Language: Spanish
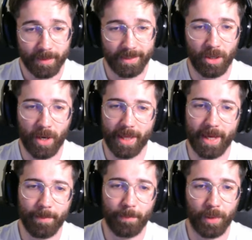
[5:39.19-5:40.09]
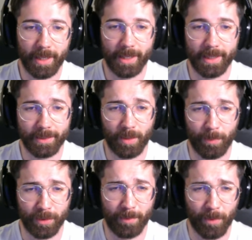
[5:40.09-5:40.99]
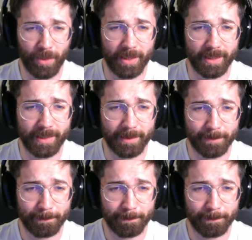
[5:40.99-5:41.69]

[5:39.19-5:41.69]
Si no la dan, pues nos pondremos muy tristes.